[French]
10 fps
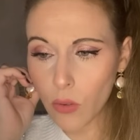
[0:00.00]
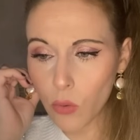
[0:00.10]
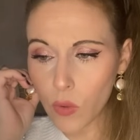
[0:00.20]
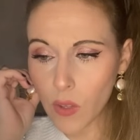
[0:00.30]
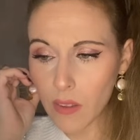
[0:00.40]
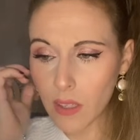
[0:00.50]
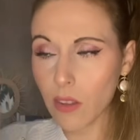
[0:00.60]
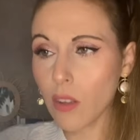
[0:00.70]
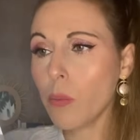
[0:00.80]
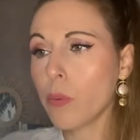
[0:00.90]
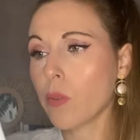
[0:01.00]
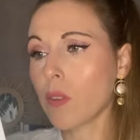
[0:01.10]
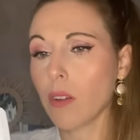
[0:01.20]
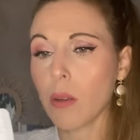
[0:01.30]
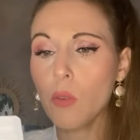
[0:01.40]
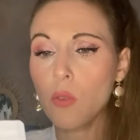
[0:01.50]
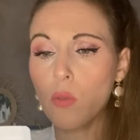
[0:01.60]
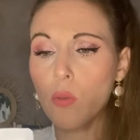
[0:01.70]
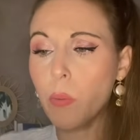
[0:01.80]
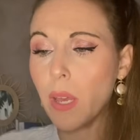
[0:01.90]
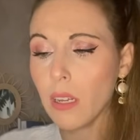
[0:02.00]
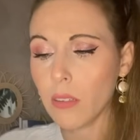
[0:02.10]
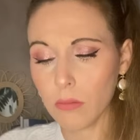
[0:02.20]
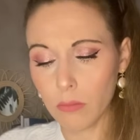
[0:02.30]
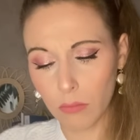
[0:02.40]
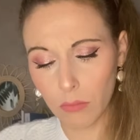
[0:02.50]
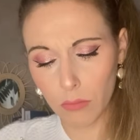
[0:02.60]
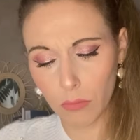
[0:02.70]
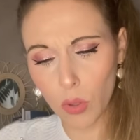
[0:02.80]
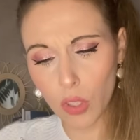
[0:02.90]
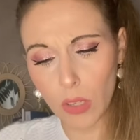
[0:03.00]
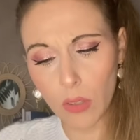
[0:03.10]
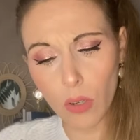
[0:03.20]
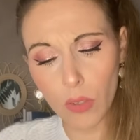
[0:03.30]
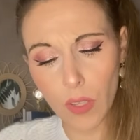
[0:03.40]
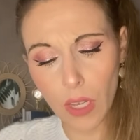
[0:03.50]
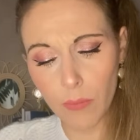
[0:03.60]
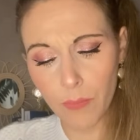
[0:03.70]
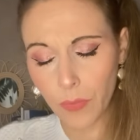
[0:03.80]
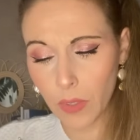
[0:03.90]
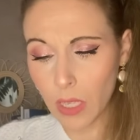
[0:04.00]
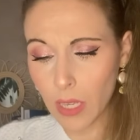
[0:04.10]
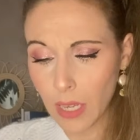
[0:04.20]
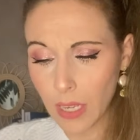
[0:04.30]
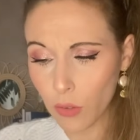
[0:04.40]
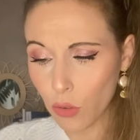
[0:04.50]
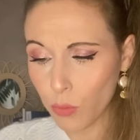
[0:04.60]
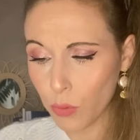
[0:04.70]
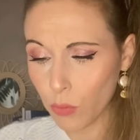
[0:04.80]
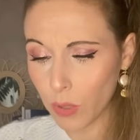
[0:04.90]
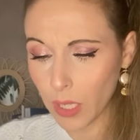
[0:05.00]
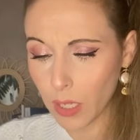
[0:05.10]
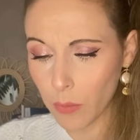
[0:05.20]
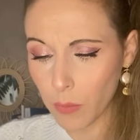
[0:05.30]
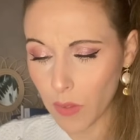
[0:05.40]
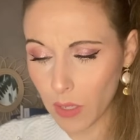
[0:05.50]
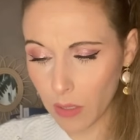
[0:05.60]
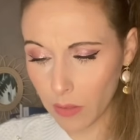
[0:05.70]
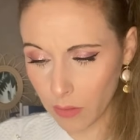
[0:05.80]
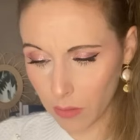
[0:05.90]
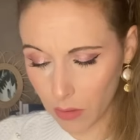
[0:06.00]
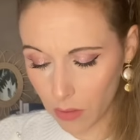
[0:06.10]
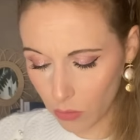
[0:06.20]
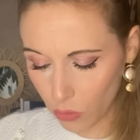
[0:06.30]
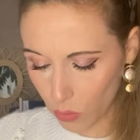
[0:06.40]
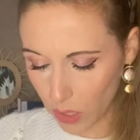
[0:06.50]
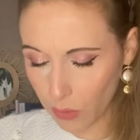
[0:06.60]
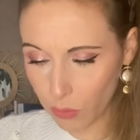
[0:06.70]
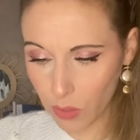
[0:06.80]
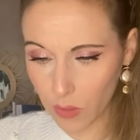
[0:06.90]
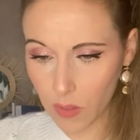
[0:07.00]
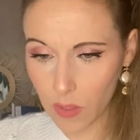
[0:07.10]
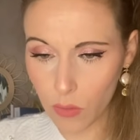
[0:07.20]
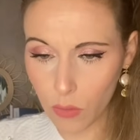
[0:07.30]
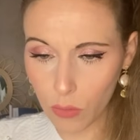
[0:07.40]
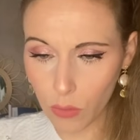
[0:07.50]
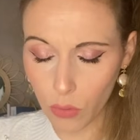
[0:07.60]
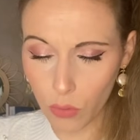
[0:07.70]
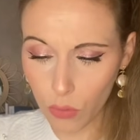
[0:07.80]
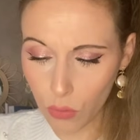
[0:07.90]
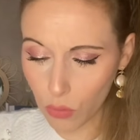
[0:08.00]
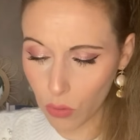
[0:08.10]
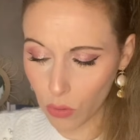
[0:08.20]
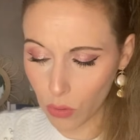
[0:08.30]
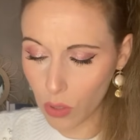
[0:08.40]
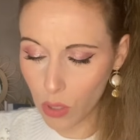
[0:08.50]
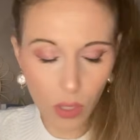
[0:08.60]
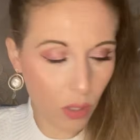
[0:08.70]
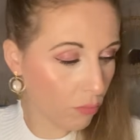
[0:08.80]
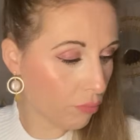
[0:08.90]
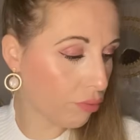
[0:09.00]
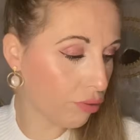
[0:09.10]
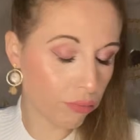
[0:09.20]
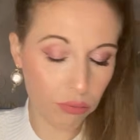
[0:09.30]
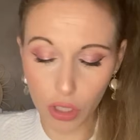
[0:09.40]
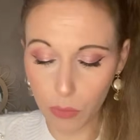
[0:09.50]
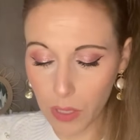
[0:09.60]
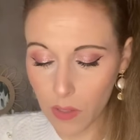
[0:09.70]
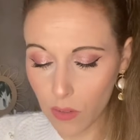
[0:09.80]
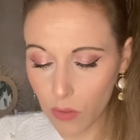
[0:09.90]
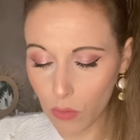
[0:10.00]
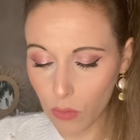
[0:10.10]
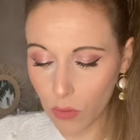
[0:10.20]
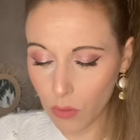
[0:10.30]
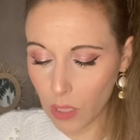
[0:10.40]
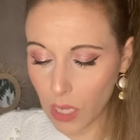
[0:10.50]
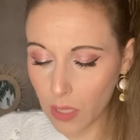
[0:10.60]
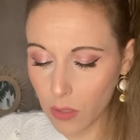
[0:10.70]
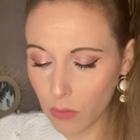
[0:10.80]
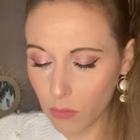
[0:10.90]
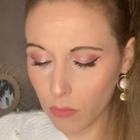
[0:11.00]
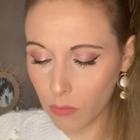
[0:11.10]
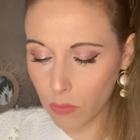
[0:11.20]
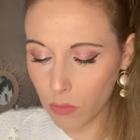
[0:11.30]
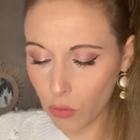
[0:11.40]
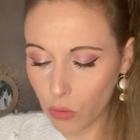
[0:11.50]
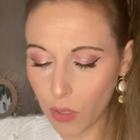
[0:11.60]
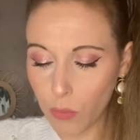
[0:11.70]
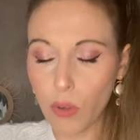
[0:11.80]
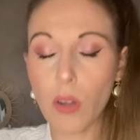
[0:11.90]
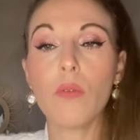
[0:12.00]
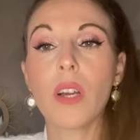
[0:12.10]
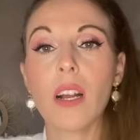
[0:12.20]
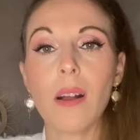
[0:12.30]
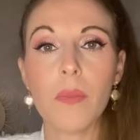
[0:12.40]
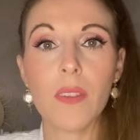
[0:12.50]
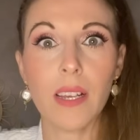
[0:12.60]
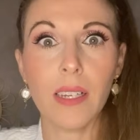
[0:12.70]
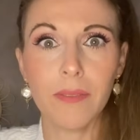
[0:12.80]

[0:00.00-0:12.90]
Donc, ça, c'est top. C'est vraiment super. Oh, j'adore ça. Est-ce que je peux l'ouvrir comme ça Non, je crois qu'il faut un ciseau. jute. Euh, je J'ai pas de ciseau. Ah non Je vais pouvoir l'ouvrir comme ça.